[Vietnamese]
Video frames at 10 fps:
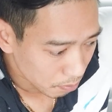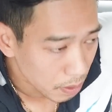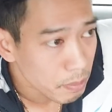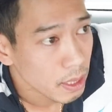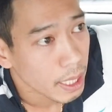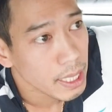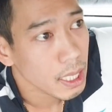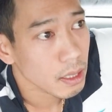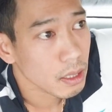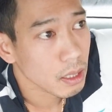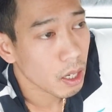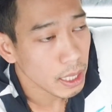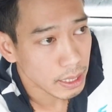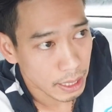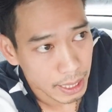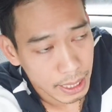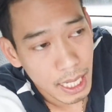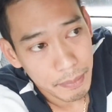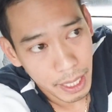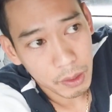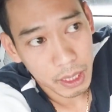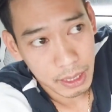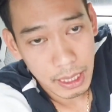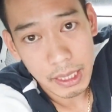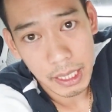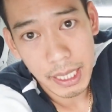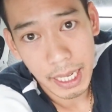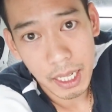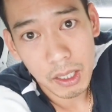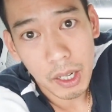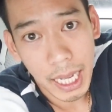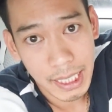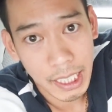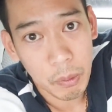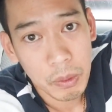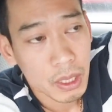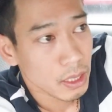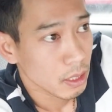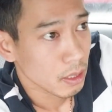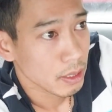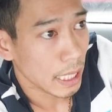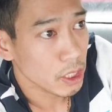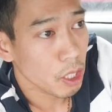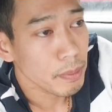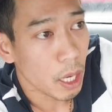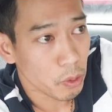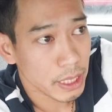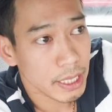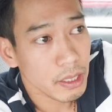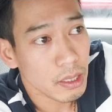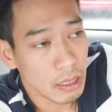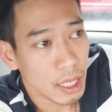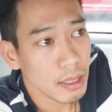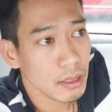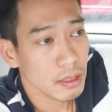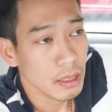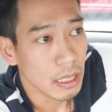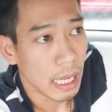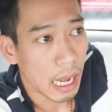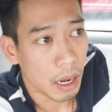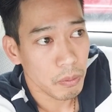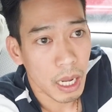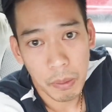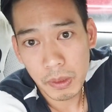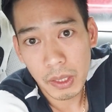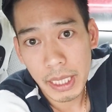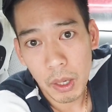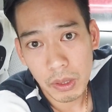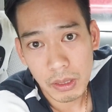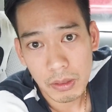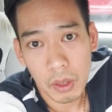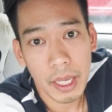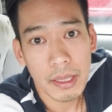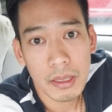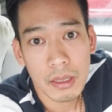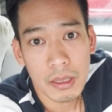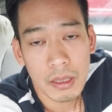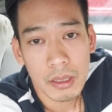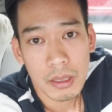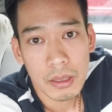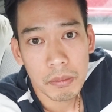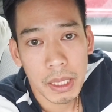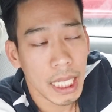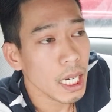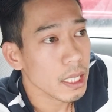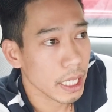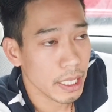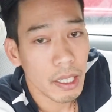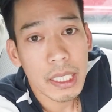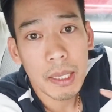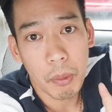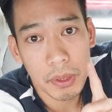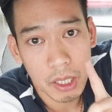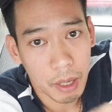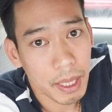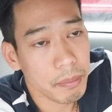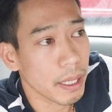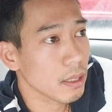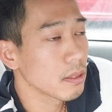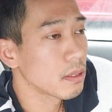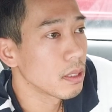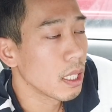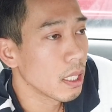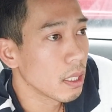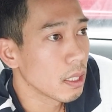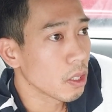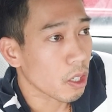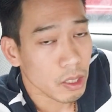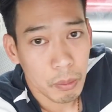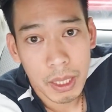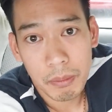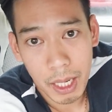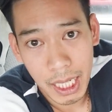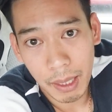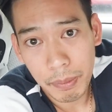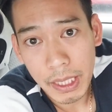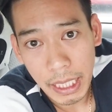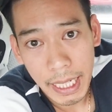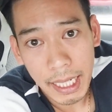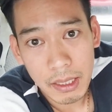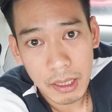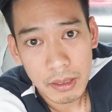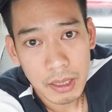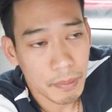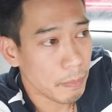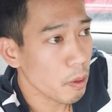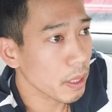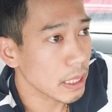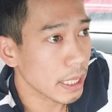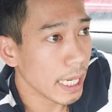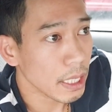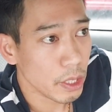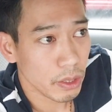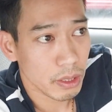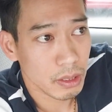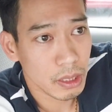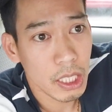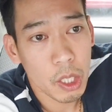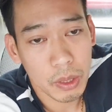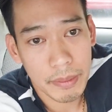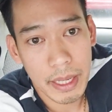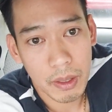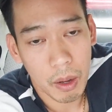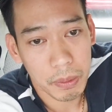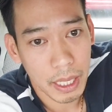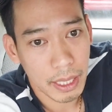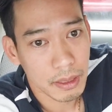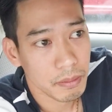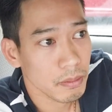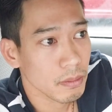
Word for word: mình mình thấy có cái chị này đi làm neo thì cái chị này có cái anh chồng sáng sớm đậu xe trước cửa hỏng hỏng cho đi đâu ok mình thấy rất là kỳ đó chính là một trường hợp đặc biệt rồi mình mình lại gặp cái chị khác nữa các bạn biết không cái chị khác này xin vô tiệm nail học nghề